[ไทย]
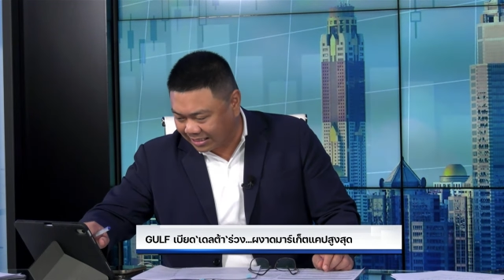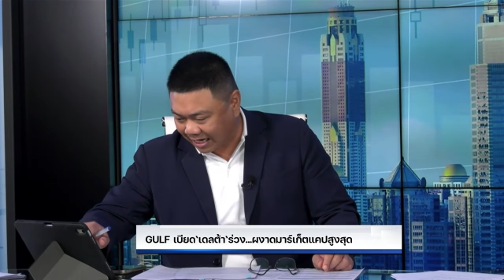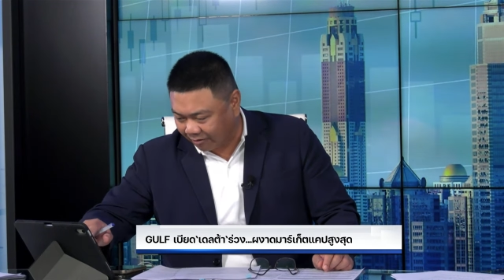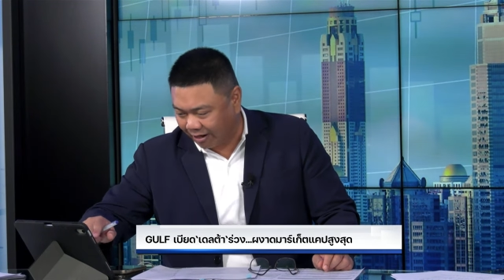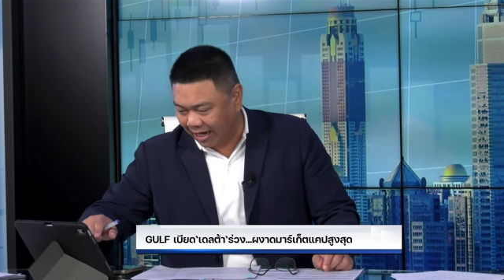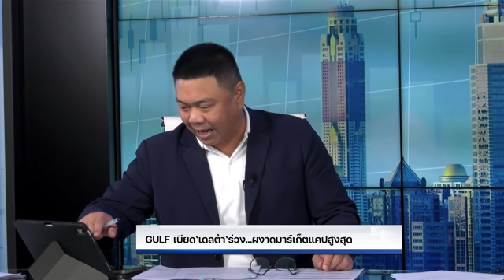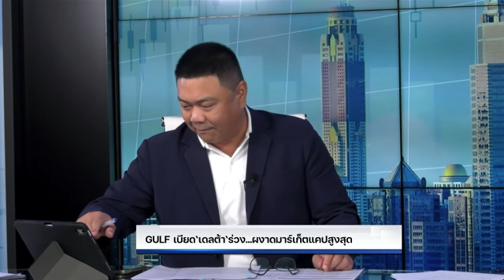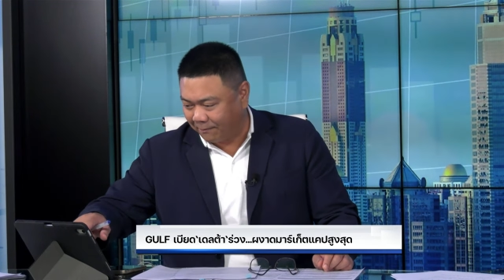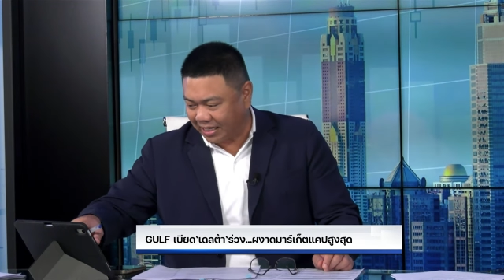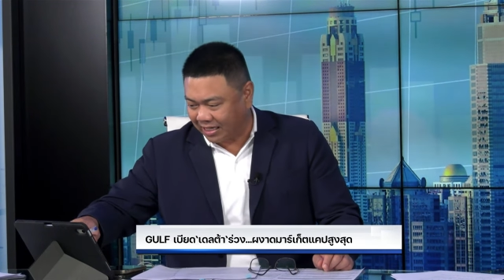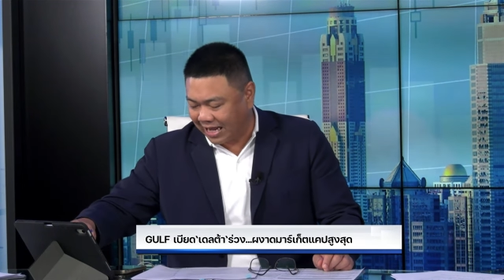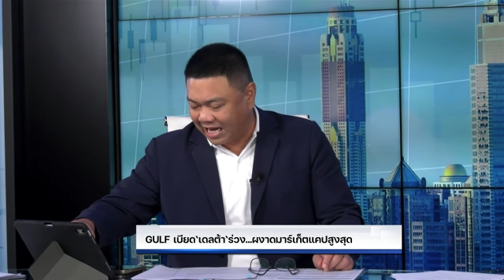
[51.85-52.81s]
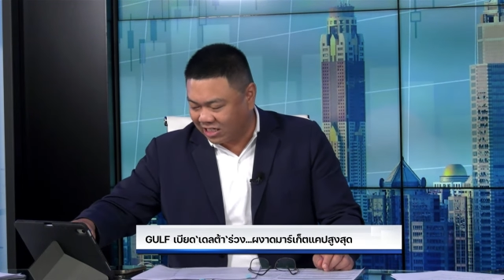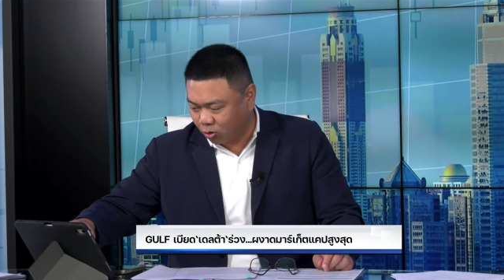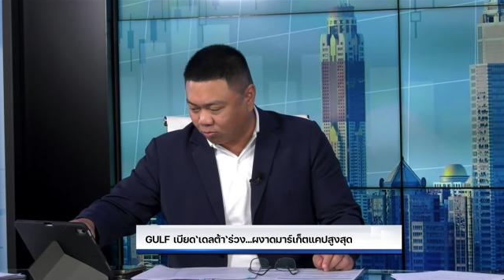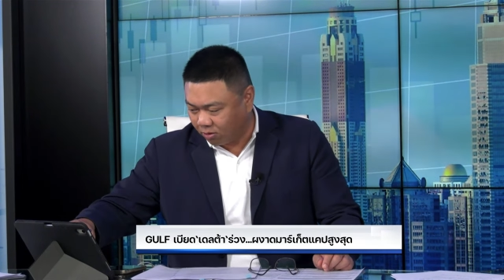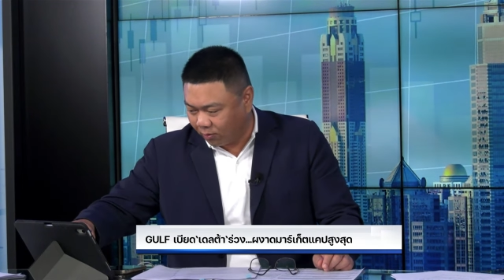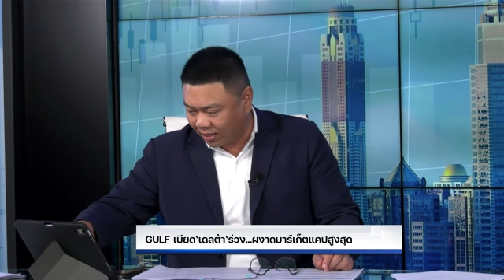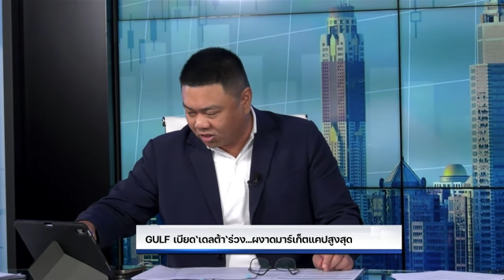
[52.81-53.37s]
จากราคาปิดล่าสุด
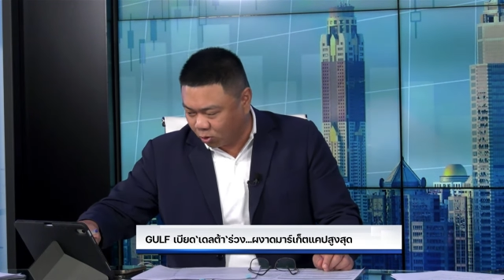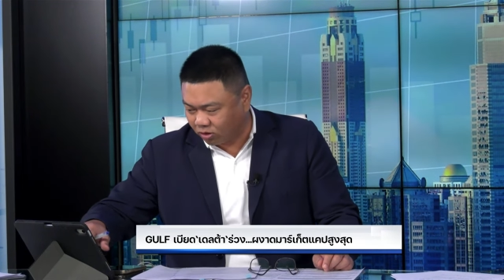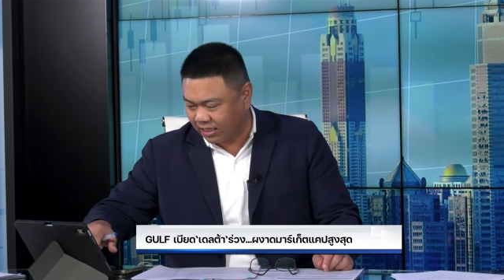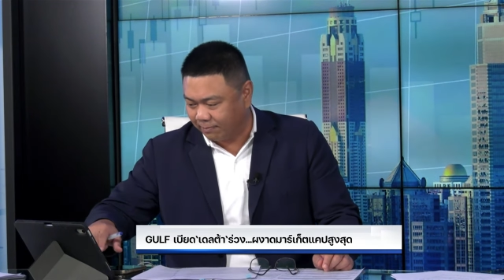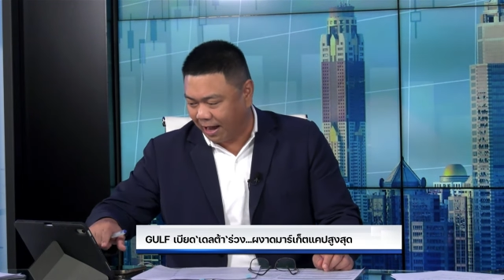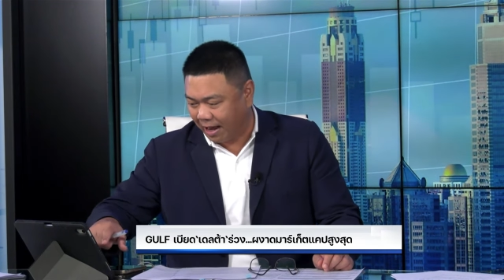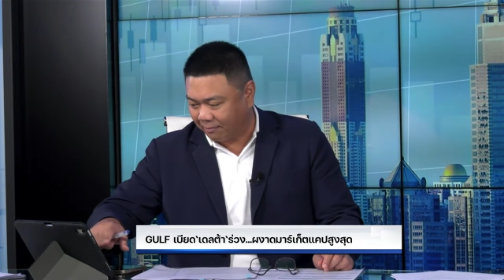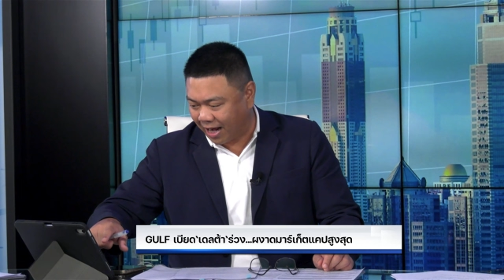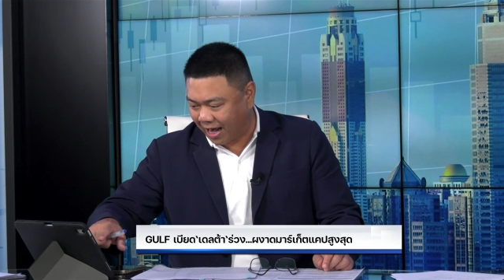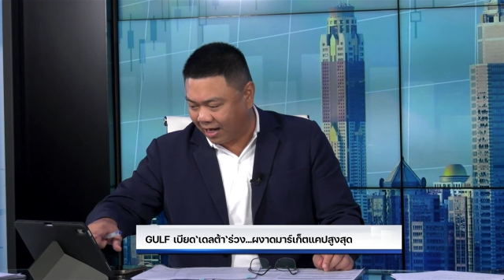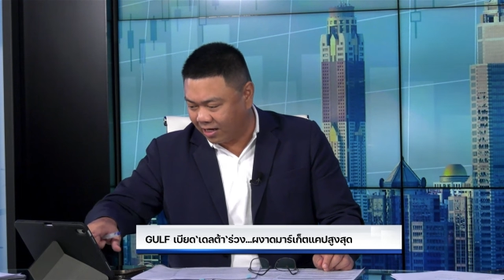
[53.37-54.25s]
เมื่อวันศุกร์ที่ผ่านมา